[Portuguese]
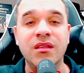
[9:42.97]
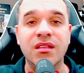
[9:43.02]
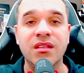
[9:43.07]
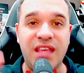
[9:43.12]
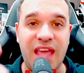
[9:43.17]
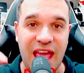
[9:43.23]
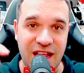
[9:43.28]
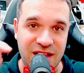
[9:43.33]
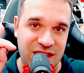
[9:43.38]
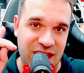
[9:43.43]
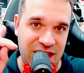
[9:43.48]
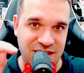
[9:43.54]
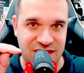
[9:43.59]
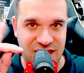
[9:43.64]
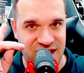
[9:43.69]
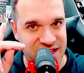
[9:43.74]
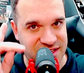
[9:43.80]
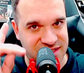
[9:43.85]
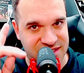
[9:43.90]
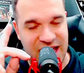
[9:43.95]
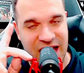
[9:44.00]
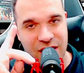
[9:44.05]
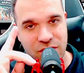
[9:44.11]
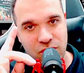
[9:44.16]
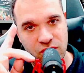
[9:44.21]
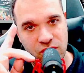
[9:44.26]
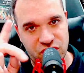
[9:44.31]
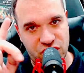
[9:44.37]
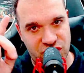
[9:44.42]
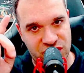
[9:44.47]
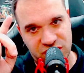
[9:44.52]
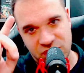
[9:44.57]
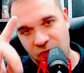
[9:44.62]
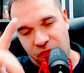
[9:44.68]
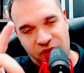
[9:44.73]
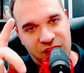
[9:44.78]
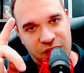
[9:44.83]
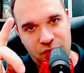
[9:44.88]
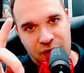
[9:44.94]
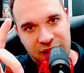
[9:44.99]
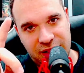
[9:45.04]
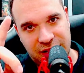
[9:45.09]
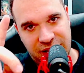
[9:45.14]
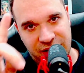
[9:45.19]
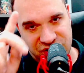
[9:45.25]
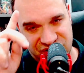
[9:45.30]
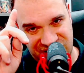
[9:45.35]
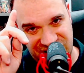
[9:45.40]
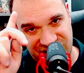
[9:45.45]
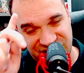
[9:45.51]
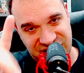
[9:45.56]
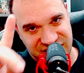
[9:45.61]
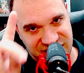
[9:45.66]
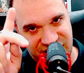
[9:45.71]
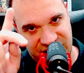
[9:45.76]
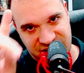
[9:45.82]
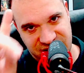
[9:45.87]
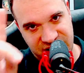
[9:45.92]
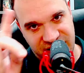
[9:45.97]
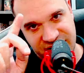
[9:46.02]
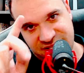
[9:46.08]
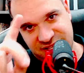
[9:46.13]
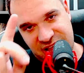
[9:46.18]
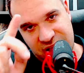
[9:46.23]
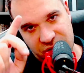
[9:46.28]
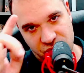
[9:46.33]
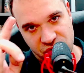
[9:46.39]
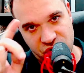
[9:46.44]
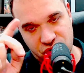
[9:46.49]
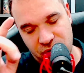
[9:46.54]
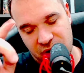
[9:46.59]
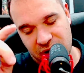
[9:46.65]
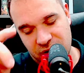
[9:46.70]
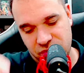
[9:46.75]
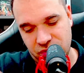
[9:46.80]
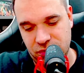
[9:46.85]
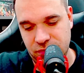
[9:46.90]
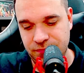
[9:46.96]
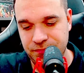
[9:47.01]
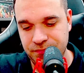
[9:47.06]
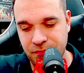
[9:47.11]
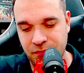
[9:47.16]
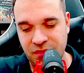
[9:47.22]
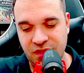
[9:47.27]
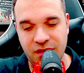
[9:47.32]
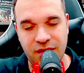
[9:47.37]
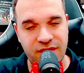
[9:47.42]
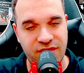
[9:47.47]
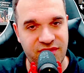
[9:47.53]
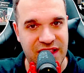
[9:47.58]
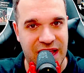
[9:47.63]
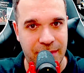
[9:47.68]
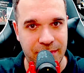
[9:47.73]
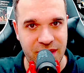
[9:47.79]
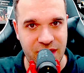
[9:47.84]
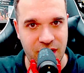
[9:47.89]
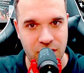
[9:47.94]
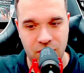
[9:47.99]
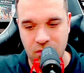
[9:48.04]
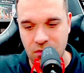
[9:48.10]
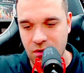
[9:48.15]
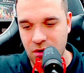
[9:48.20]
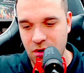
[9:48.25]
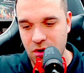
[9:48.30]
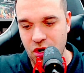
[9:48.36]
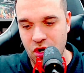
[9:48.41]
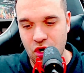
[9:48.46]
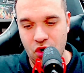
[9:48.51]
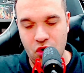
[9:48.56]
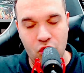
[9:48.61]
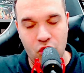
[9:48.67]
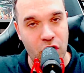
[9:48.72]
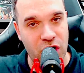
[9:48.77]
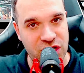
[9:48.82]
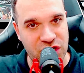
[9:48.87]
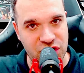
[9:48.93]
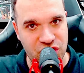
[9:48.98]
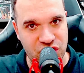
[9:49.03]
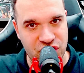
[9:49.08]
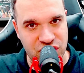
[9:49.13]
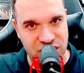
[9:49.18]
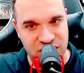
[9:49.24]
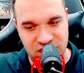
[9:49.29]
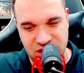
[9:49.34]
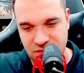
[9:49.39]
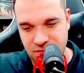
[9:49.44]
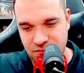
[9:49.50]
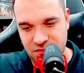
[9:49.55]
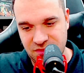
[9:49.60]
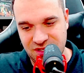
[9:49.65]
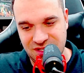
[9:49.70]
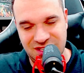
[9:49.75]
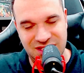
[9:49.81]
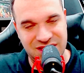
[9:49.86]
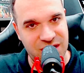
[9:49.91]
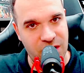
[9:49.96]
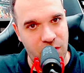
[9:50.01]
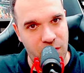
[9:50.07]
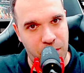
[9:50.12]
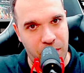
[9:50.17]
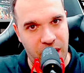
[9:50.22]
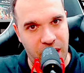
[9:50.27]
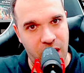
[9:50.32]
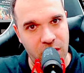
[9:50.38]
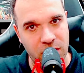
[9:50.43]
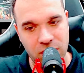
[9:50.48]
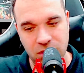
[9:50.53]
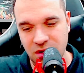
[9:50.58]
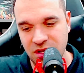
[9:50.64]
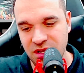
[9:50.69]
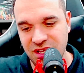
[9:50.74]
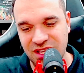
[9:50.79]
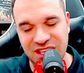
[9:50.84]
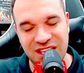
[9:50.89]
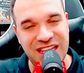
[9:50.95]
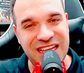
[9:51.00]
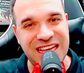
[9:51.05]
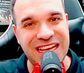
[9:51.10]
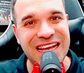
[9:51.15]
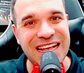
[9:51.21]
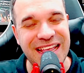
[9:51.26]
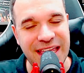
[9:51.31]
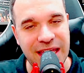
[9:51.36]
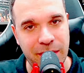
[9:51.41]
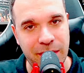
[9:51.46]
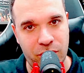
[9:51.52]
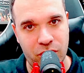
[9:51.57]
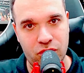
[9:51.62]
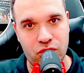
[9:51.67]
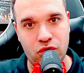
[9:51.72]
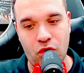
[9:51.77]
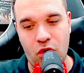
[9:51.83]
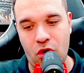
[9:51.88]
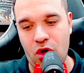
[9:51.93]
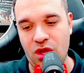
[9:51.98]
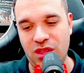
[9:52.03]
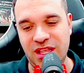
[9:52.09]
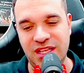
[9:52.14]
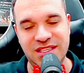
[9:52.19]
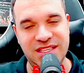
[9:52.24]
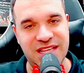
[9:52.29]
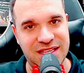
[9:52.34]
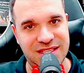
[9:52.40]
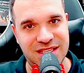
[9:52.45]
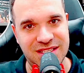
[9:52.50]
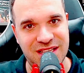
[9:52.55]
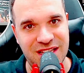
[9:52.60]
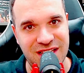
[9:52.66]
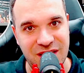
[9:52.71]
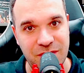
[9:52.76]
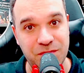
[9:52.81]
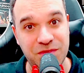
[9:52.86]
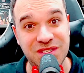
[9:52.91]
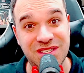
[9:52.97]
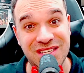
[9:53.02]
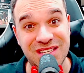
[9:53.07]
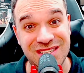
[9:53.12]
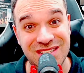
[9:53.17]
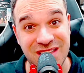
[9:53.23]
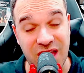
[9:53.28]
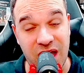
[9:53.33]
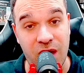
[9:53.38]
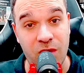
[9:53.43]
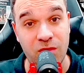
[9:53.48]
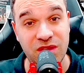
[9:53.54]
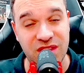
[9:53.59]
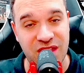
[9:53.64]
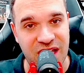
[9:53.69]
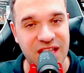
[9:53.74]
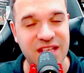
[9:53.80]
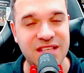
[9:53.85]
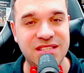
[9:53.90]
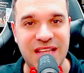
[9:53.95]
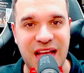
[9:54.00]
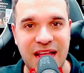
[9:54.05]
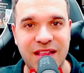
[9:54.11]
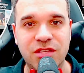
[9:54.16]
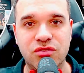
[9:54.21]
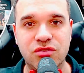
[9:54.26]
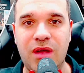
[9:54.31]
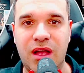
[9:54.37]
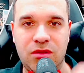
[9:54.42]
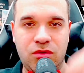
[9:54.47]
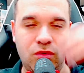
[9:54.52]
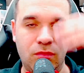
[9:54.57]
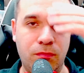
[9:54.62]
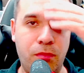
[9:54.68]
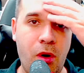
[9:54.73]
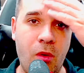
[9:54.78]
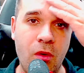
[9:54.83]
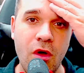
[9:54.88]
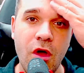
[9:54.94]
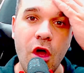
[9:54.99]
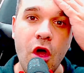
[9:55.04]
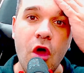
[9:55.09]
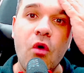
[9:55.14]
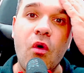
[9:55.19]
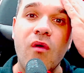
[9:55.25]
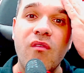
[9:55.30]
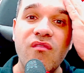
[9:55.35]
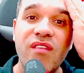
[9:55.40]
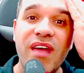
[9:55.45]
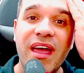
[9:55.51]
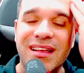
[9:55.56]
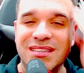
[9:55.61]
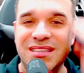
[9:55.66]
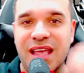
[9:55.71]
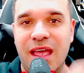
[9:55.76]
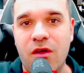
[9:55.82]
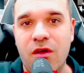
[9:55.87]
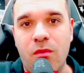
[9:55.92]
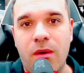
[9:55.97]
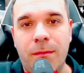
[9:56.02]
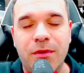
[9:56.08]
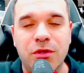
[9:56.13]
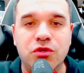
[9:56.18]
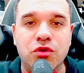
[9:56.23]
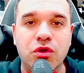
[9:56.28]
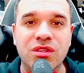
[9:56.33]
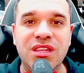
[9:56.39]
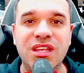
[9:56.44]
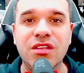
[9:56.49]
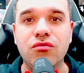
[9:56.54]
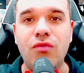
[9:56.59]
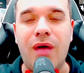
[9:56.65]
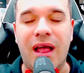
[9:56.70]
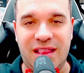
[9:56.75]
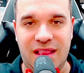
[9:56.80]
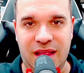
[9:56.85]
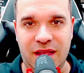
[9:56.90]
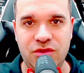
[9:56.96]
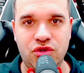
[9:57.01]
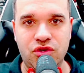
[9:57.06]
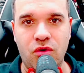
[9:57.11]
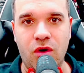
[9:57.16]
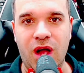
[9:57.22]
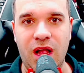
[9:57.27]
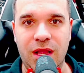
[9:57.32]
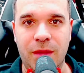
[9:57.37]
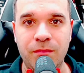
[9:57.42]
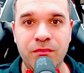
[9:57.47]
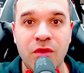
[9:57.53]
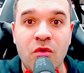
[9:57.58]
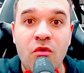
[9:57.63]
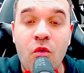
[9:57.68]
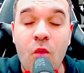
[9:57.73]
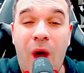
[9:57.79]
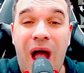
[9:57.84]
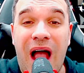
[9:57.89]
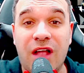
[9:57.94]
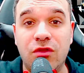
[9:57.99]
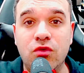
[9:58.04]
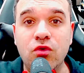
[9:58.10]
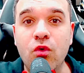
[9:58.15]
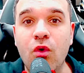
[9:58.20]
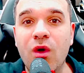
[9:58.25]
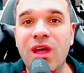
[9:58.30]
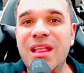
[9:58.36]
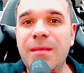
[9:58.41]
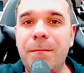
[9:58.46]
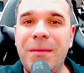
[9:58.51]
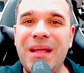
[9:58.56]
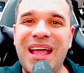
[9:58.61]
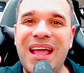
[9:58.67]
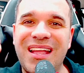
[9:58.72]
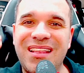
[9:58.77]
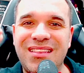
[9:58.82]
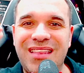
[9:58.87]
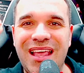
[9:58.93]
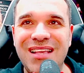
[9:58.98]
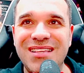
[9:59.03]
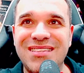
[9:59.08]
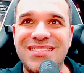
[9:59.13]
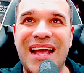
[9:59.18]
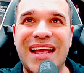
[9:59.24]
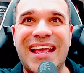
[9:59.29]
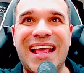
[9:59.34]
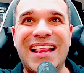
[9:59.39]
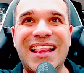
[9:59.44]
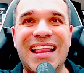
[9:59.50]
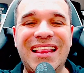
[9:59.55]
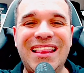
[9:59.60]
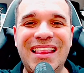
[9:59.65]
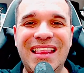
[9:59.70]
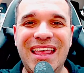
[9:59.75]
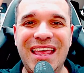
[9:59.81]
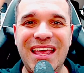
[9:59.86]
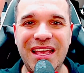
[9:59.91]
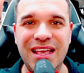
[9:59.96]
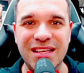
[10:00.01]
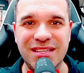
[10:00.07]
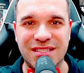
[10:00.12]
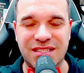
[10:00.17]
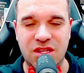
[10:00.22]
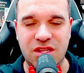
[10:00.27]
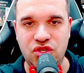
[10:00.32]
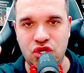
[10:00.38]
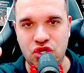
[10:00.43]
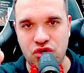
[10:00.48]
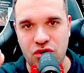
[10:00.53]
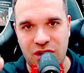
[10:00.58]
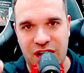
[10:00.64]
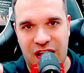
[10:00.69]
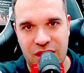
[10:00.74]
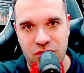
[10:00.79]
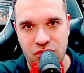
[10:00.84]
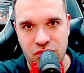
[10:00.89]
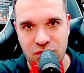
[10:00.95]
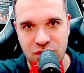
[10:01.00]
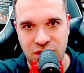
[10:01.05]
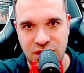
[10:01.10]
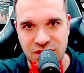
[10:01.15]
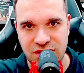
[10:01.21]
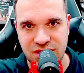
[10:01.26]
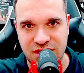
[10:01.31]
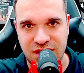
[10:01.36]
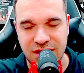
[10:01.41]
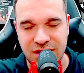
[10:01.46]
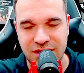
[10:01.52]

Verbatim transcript: quem está interessado hoje, antes de eu falar do Atlético, quem já está interessado hoje no Arthur? Flamengo, Corinthians, São Paulo e Grêmio. Todas essas equipes estão interessadas no Arthur. Bom, conversei com uma pessoa dentro do Atlético. Olha, o Arthur ele pertence àquela lista de jogadores, tá